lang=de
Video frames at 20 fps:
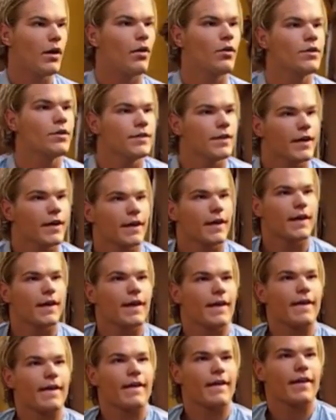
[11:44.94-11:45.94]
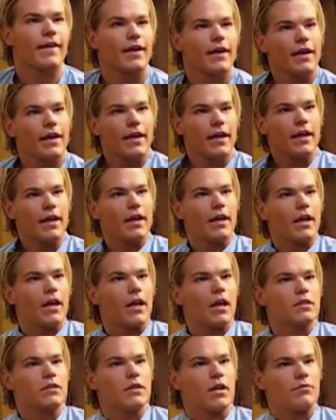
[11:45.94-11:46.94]
Und?
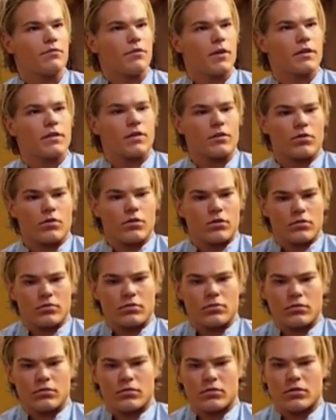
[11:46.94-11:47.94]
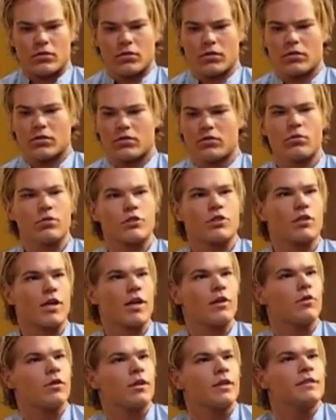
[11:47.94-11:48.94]
Hat dein Vater noch einen
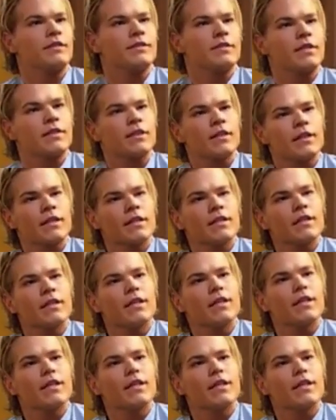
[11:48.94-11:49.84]
Notgeschenk organisiert gekriegt?